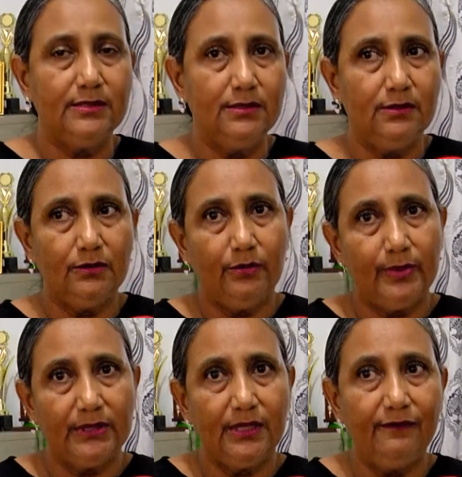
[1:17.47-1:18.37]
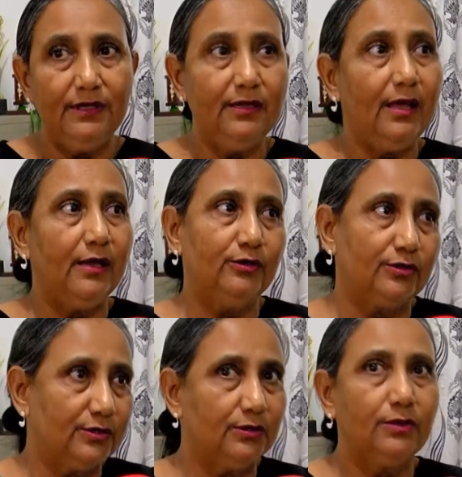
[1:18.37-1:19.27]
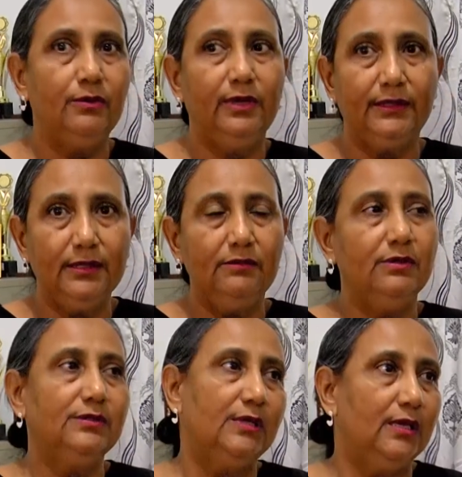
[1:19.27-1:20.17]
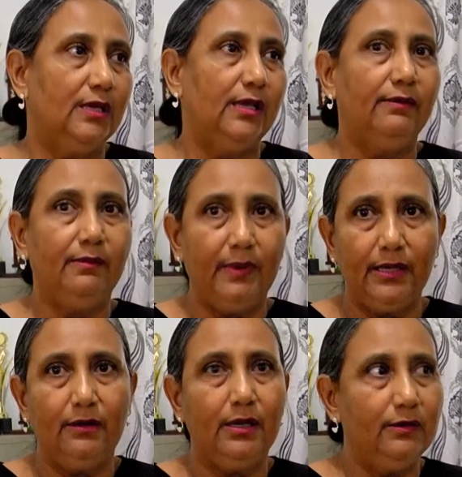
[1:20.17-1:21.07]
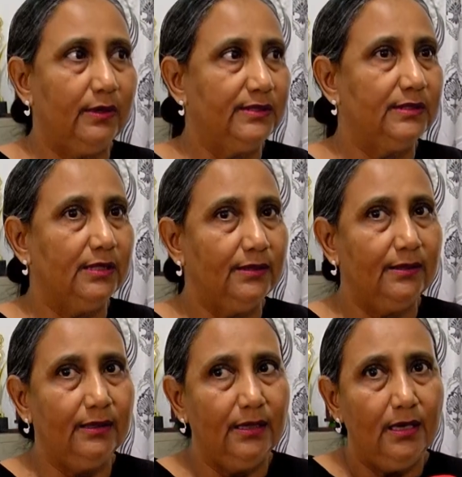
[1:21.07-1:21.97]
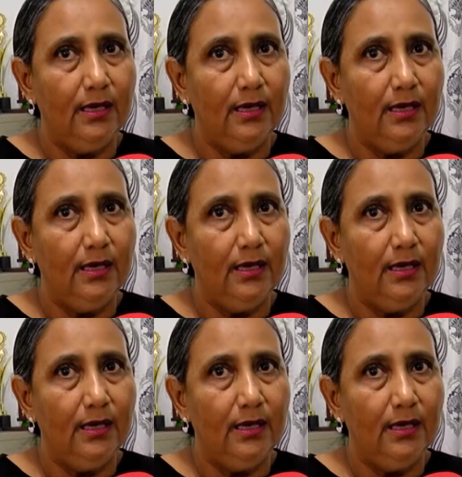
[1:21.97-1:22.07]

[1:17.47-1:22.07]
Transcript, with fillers: Si Dios nos presta vida, hay otros centros educativos que ya llevan varios años haciéndolo,